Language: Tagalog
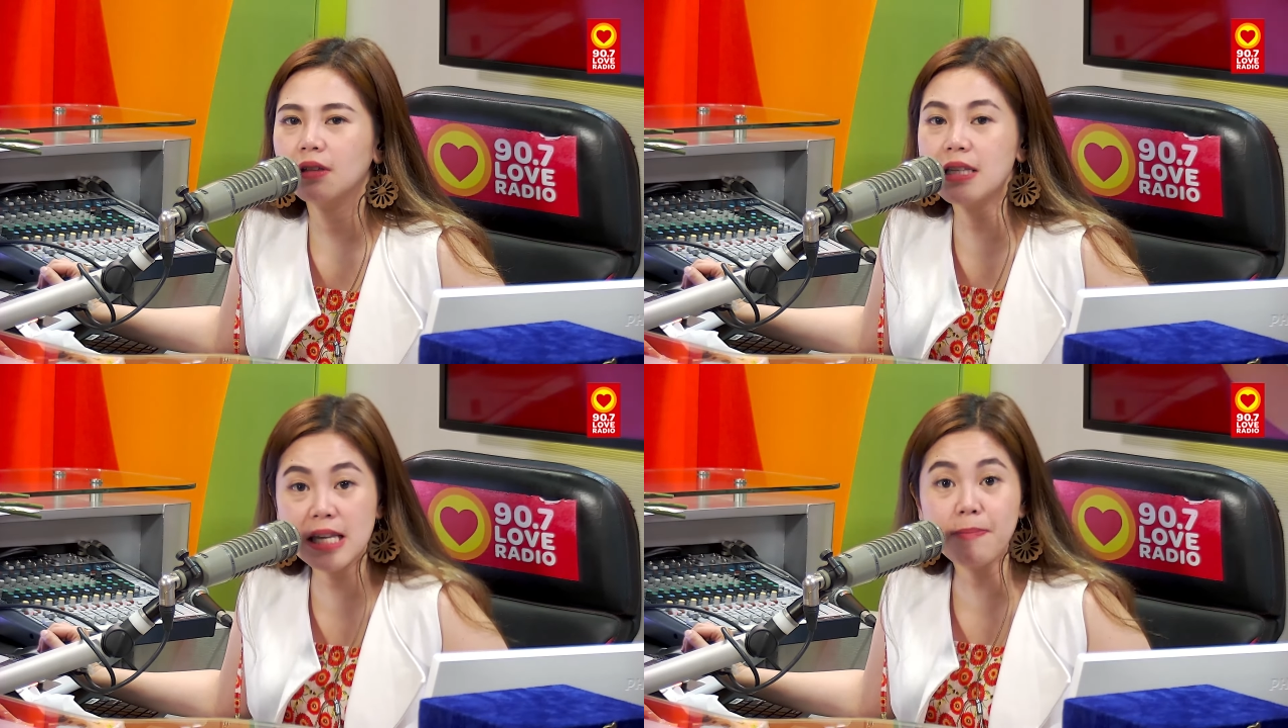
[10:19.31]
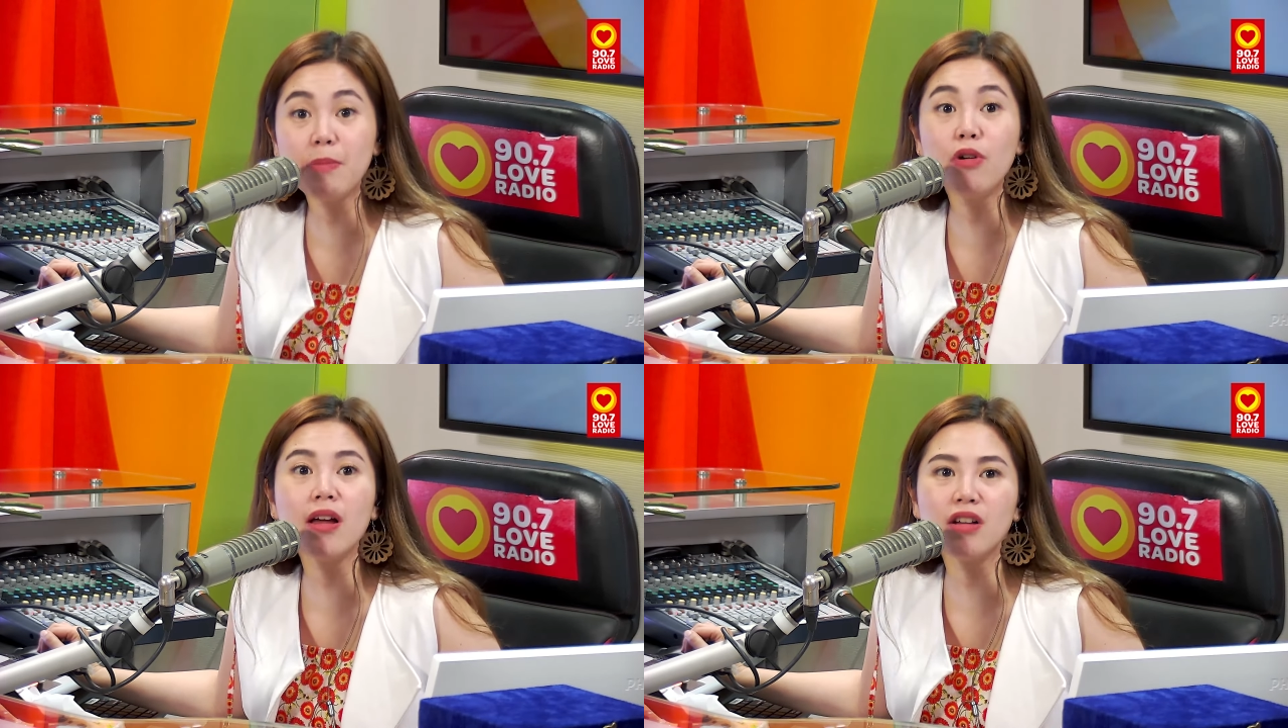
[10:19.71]
Isipin
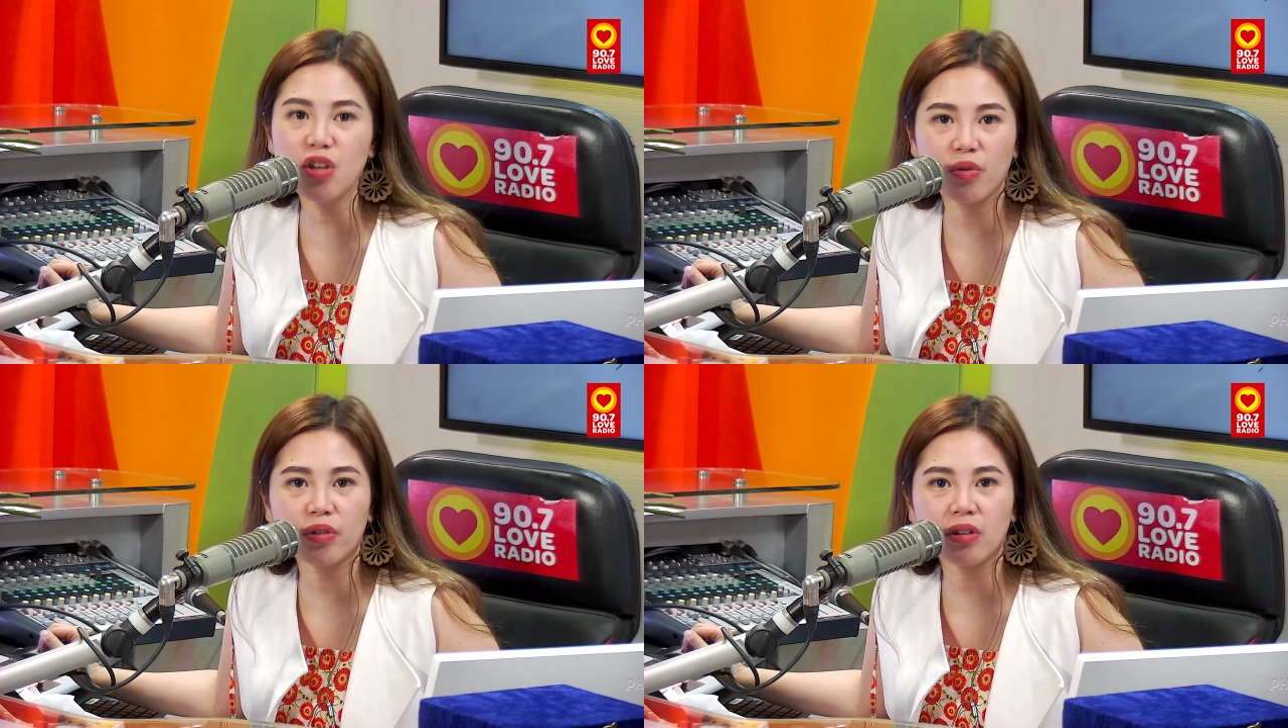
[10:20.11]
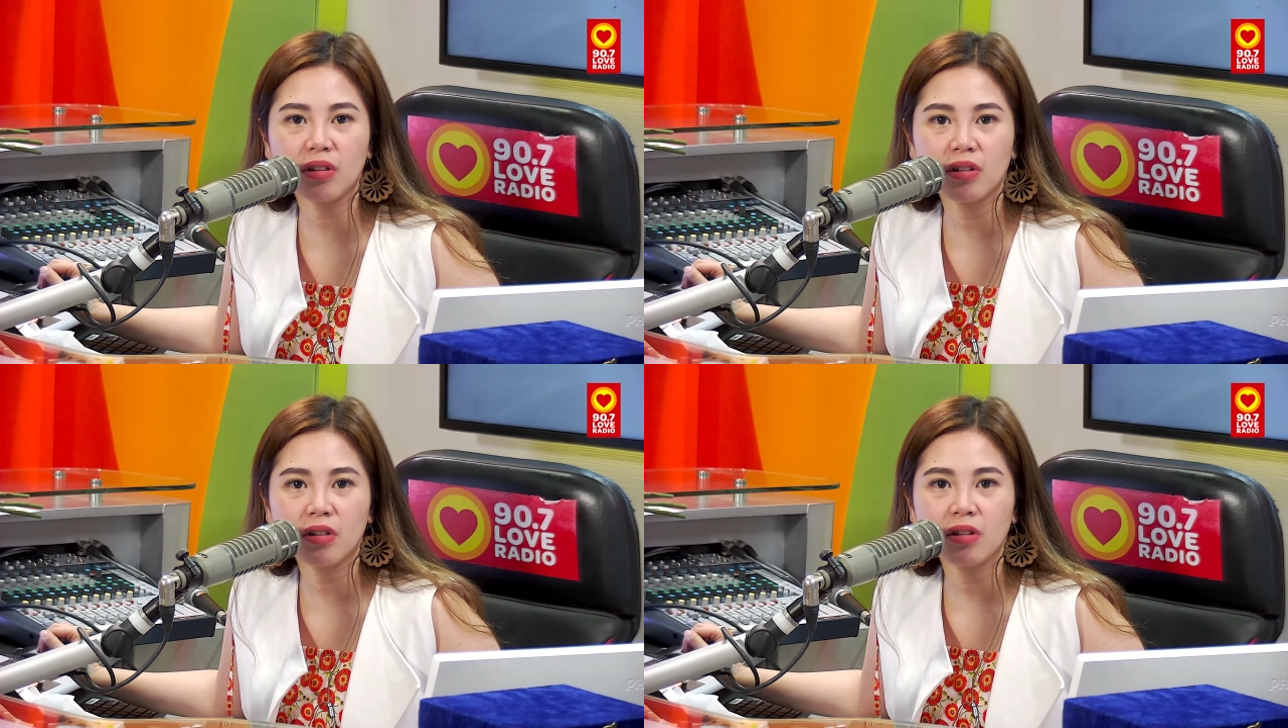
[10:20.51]
mo lang yun.
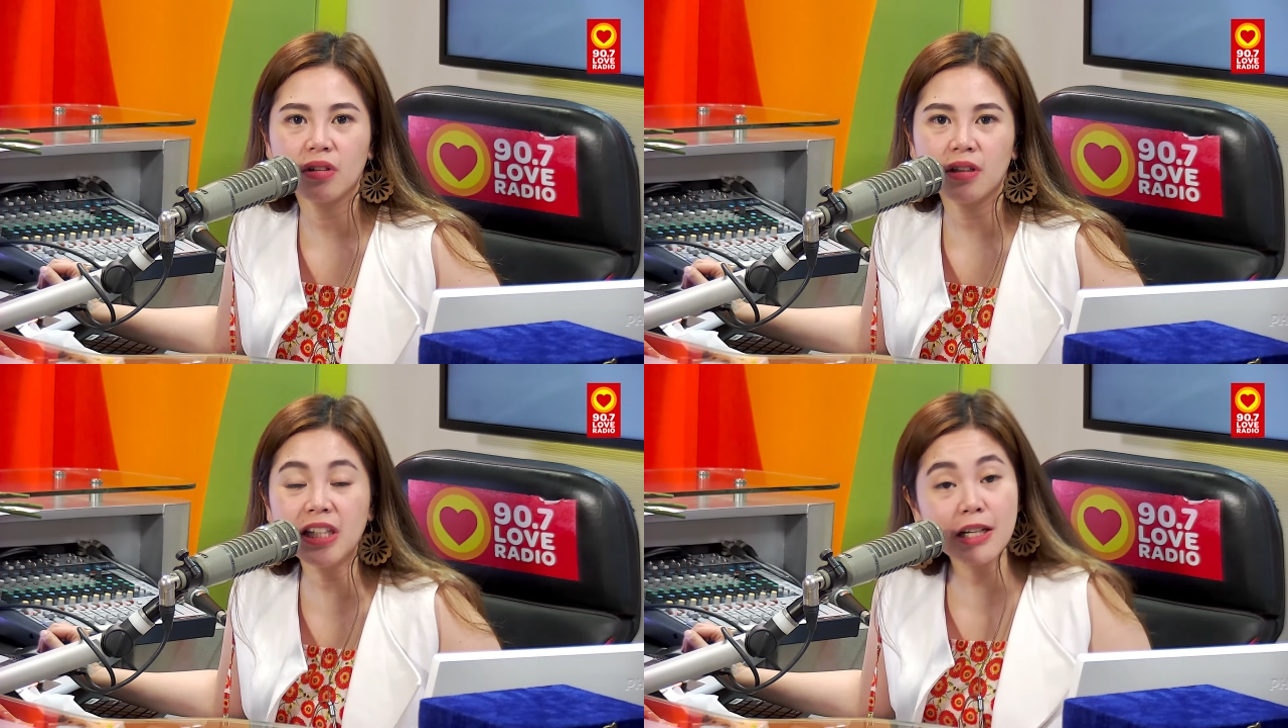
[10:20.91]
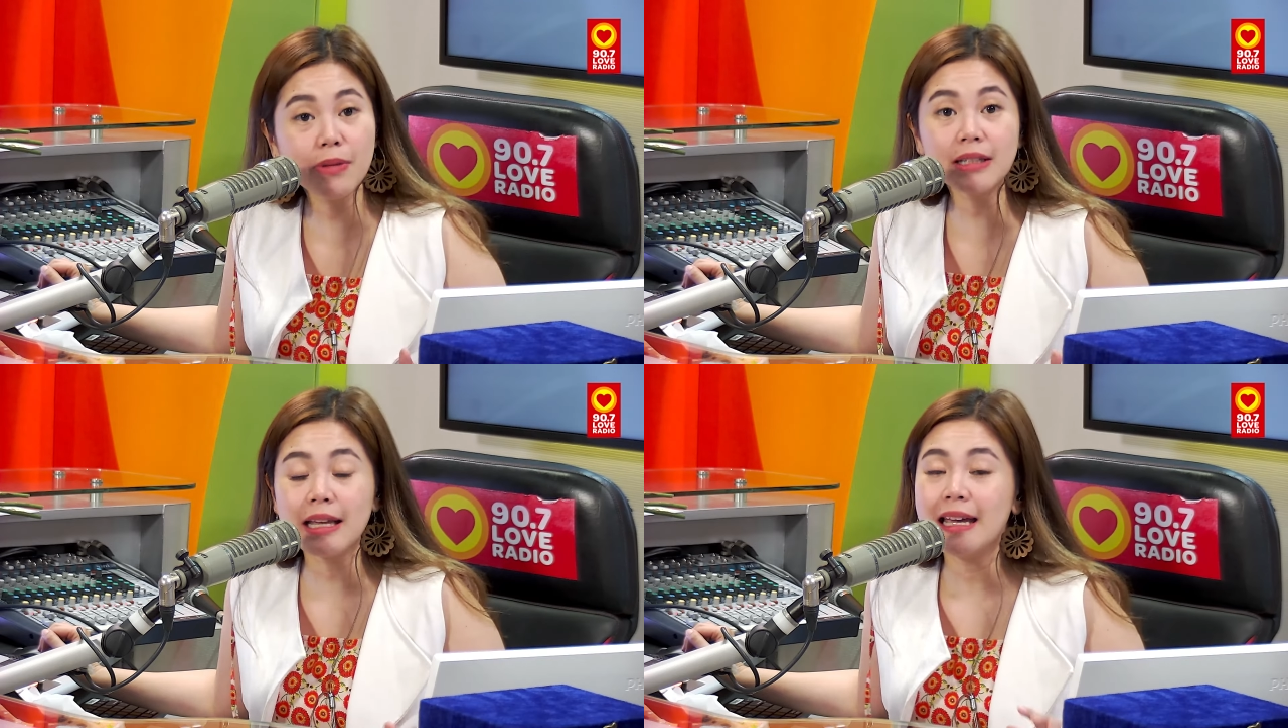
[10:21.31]
Hindi
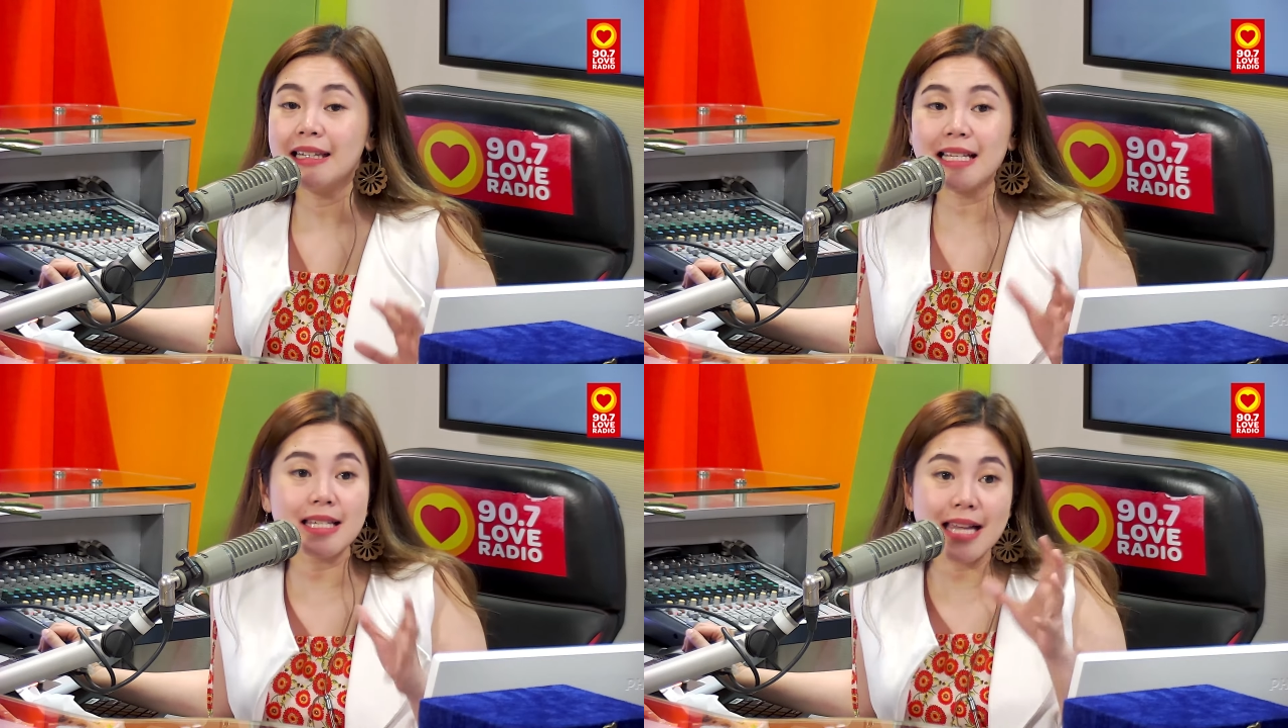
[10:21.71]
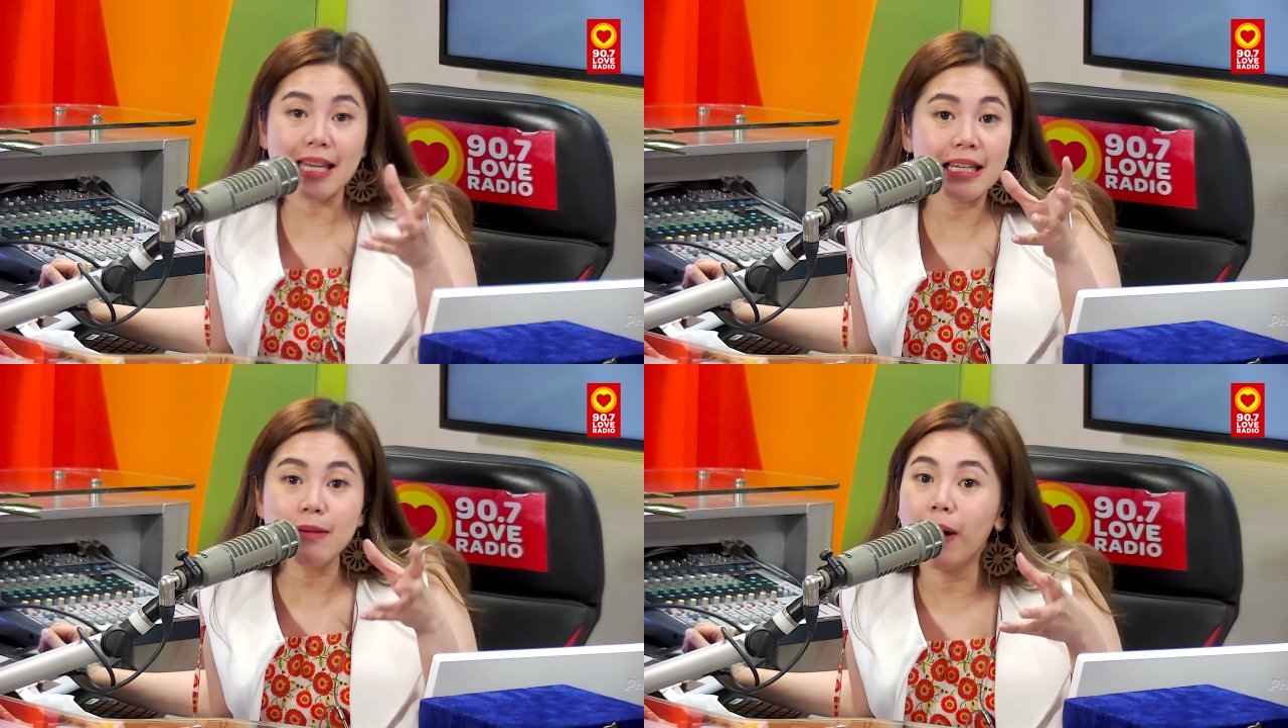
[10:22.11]
naman
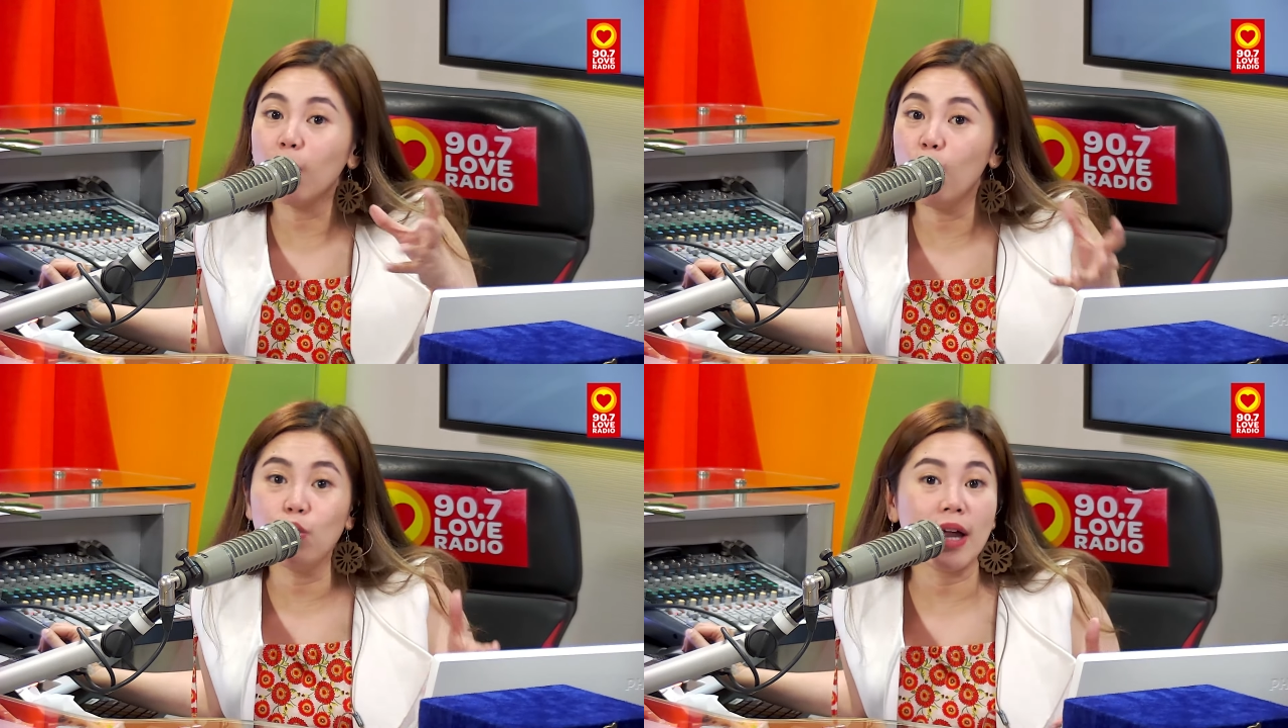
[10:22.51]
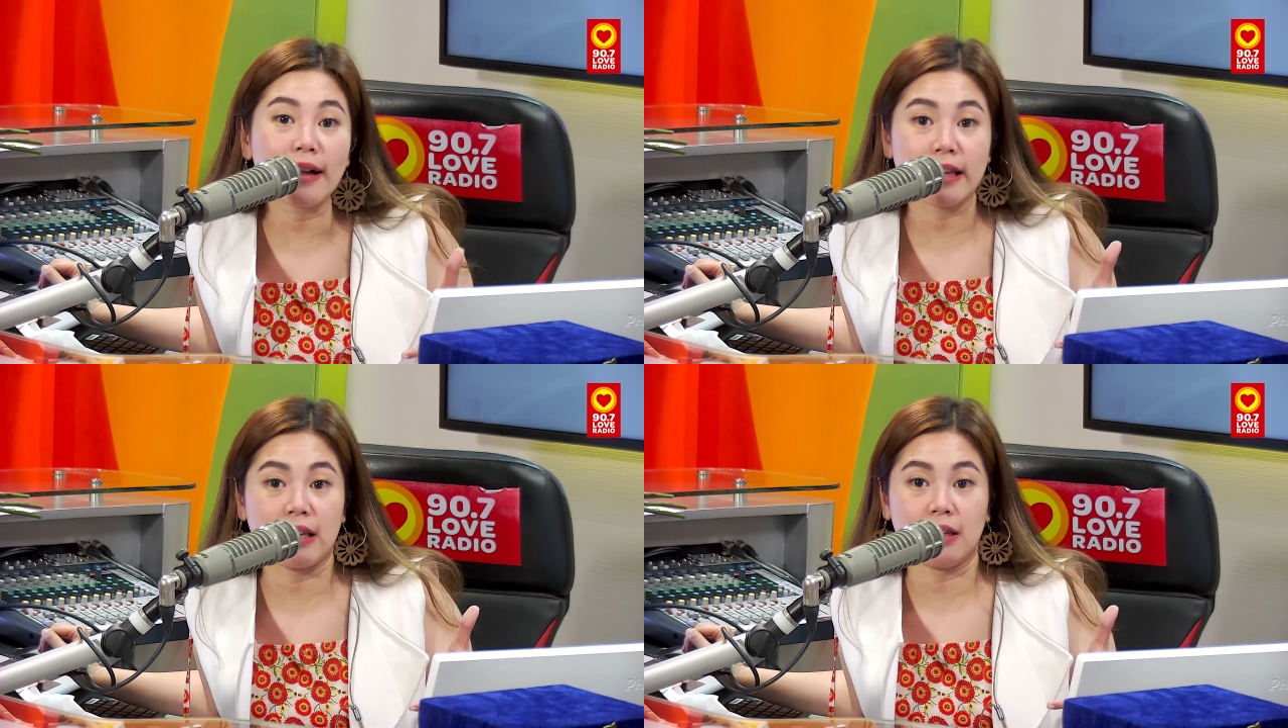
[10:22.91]
necessarily
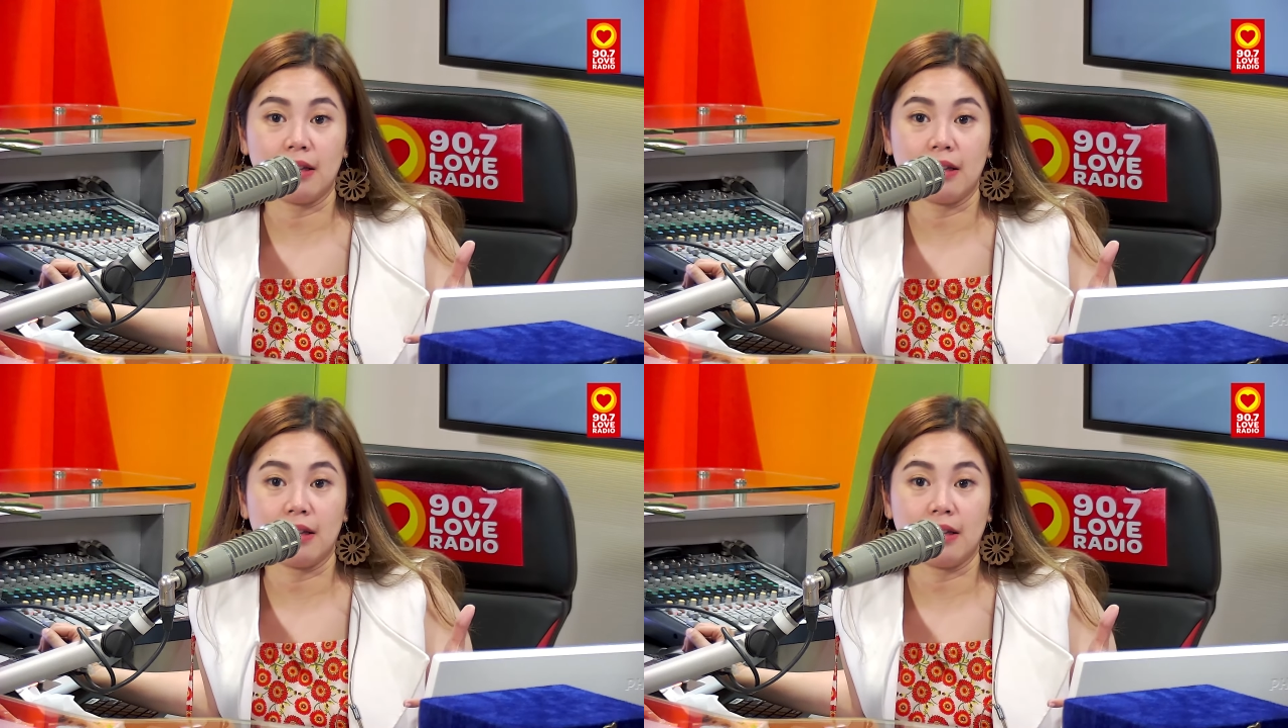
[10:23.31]
magulang eh